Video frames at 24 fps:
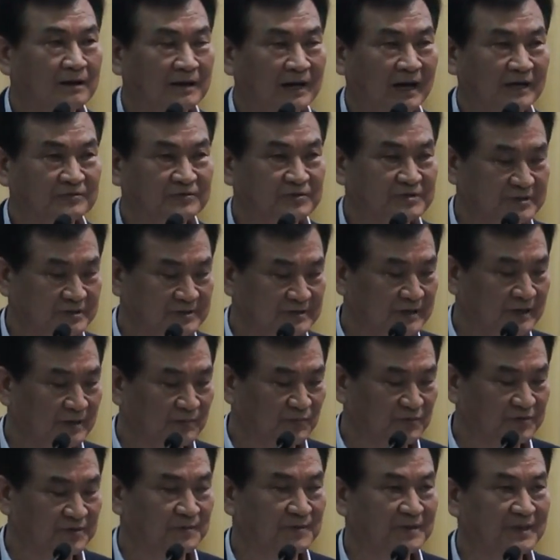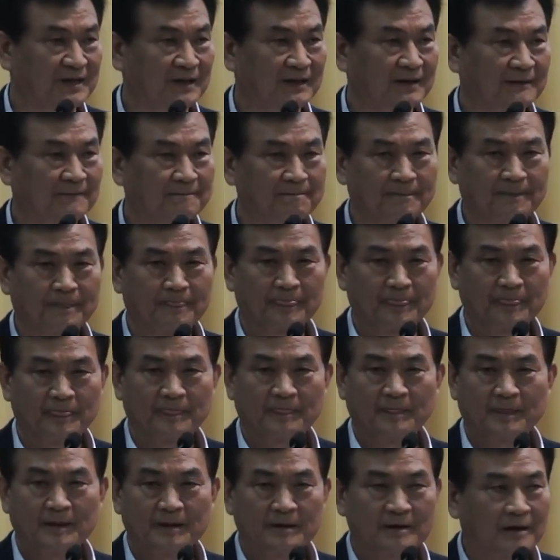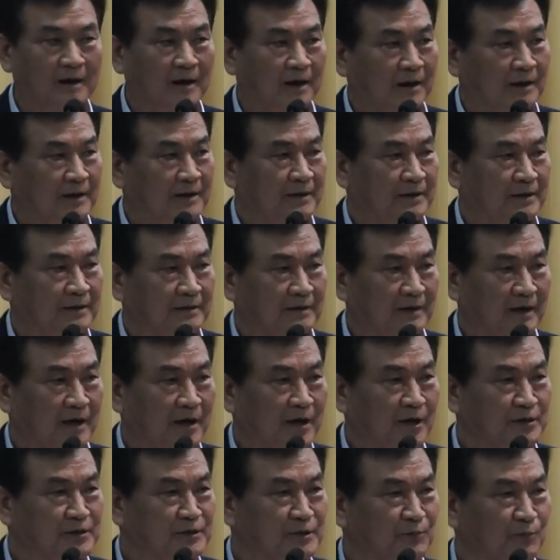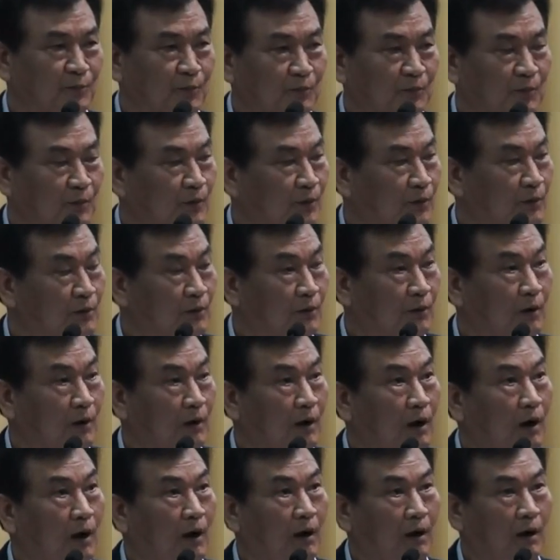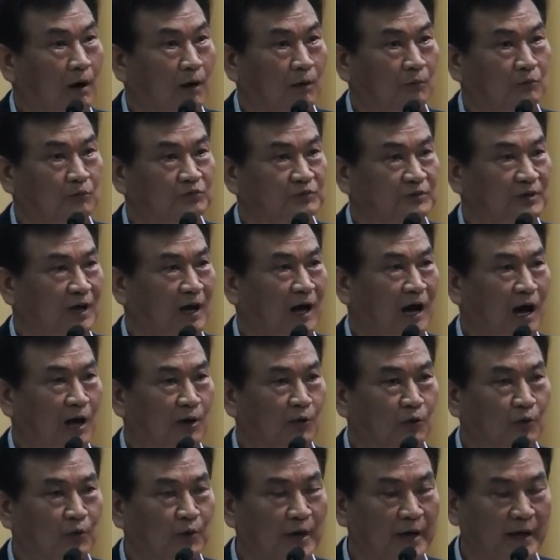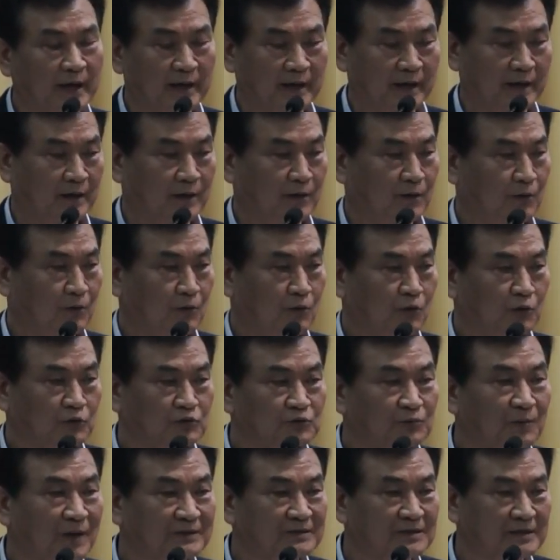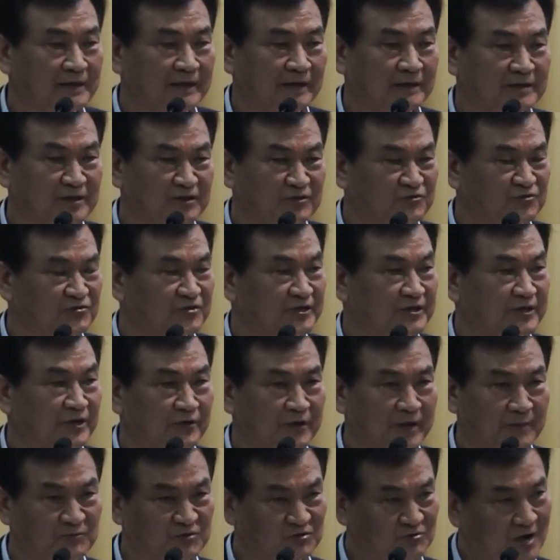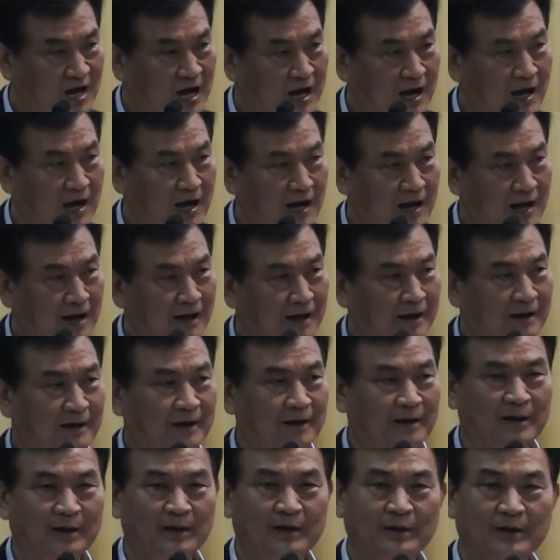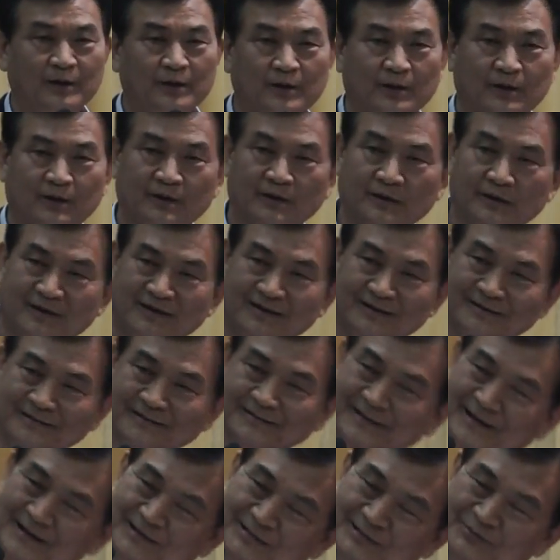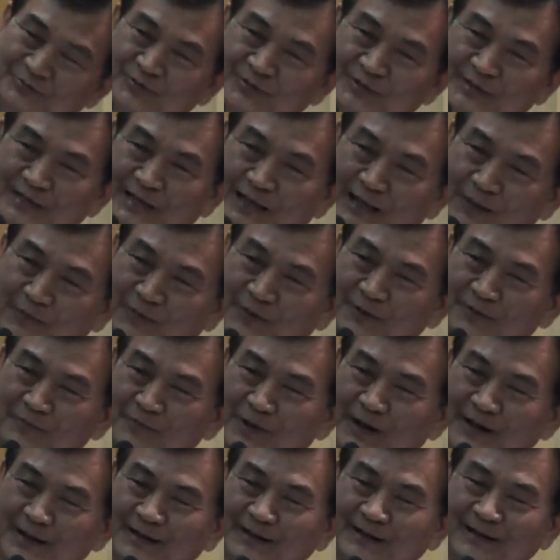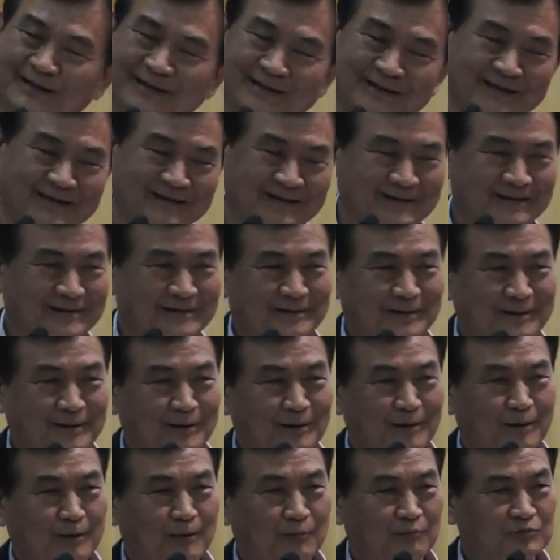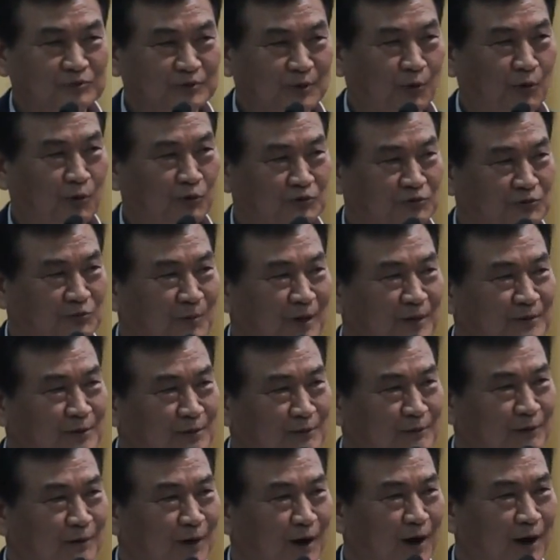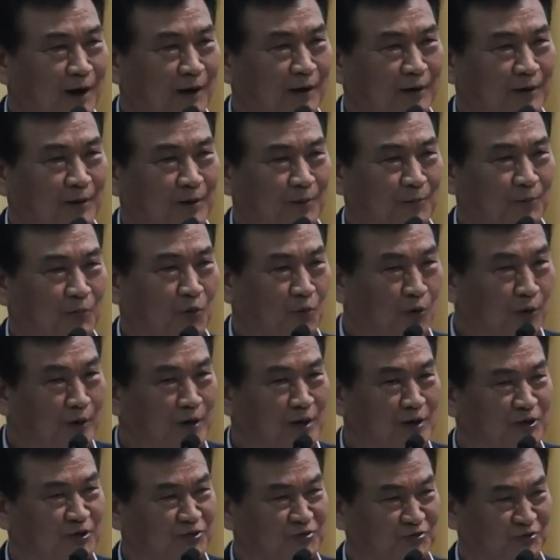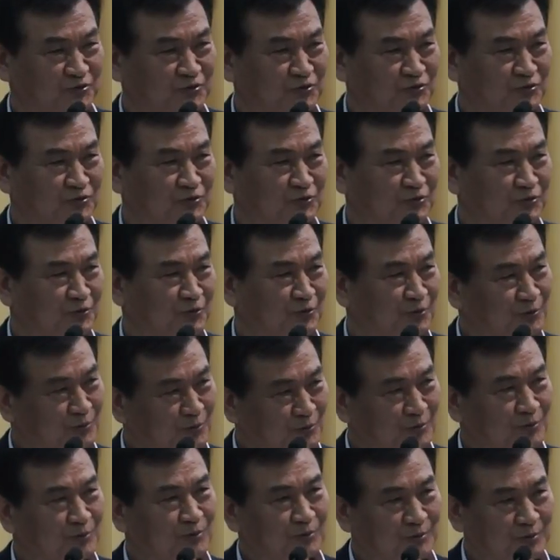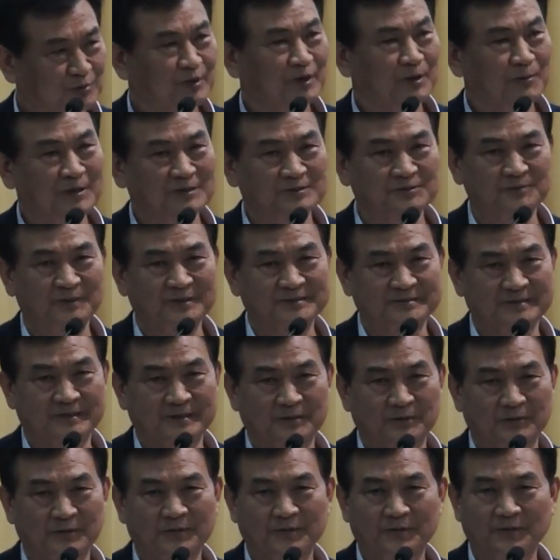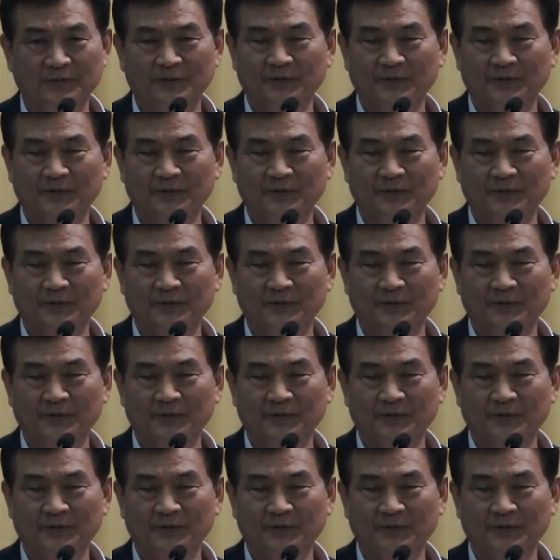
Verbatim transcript: 아주 친한 분입니다. 야, 형님, 그 무사 한온에 호수 만들게 했는데 추진위원 햄수가? 그러니까 그분이 대답하는 말이 무사 호수 만들 거라 복원할 거죠. 그렇게 말씀하시더라고요.